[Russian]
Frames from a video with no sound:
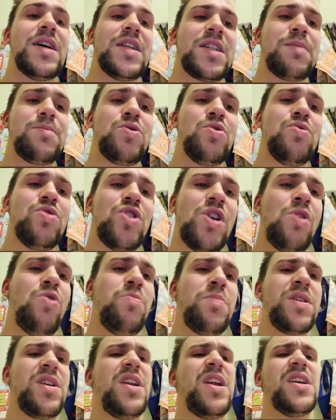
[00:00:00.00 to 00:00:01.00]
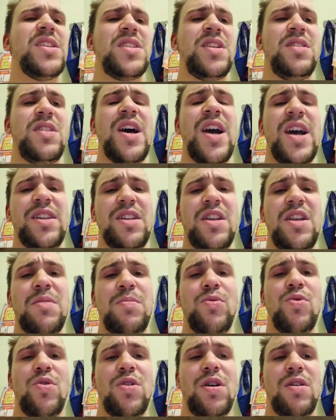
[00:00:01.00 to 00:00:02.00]
Samsung же любит греться, да, это
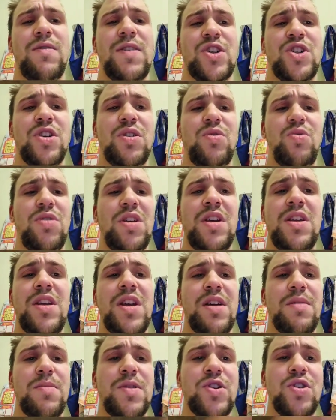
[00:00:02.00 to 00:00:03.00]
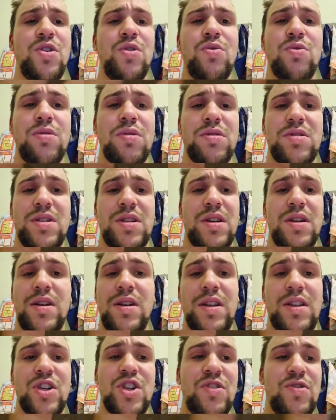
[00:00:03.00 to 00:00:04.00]
неплохо, ваши руки не обожгутся,
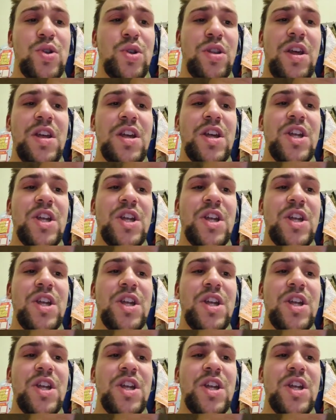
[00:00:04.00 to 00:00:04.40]
это же все-таки